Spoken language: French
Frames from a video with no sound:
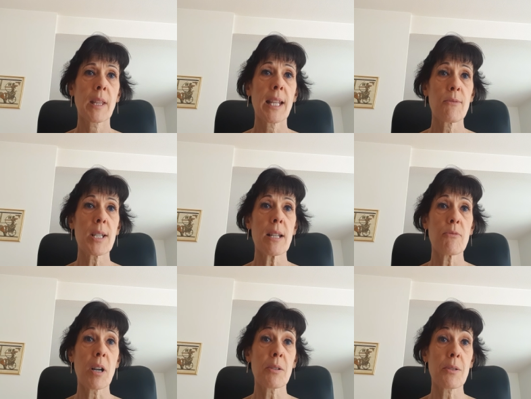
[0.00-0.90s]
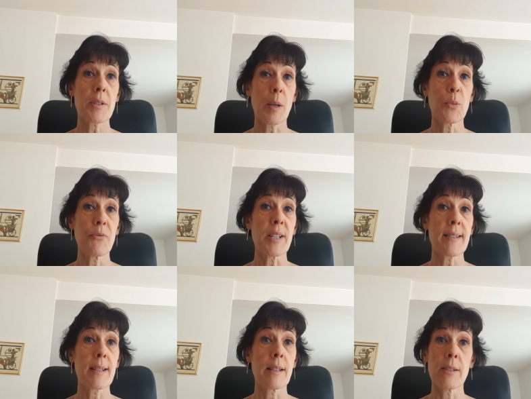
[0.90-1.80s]
et vous allez voir que ce sera plus
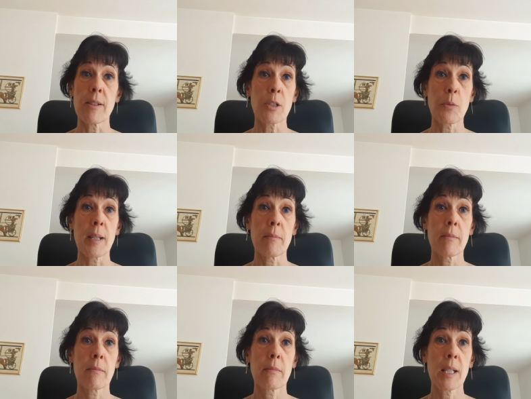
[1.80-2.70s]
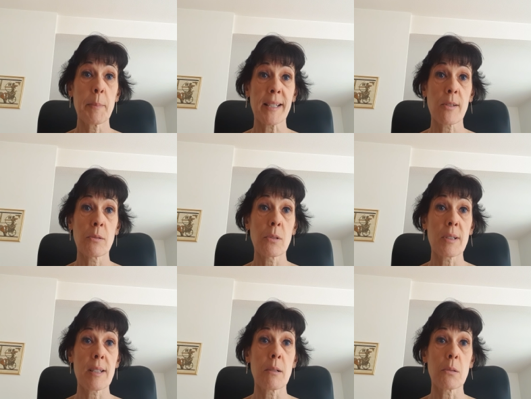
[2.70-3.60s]
facile d'évacuer les personnes
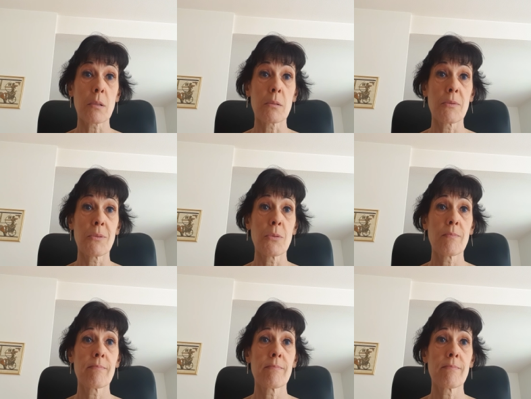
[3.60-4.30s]
toxiques autour de vous.